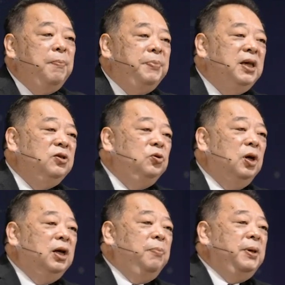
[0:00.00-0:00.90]
很偏
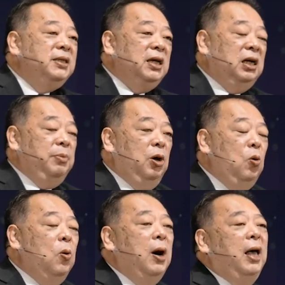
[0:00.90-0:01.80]
远的偏乡里面
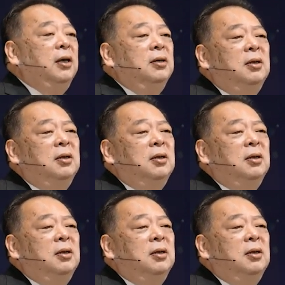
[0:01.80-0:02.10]
过来。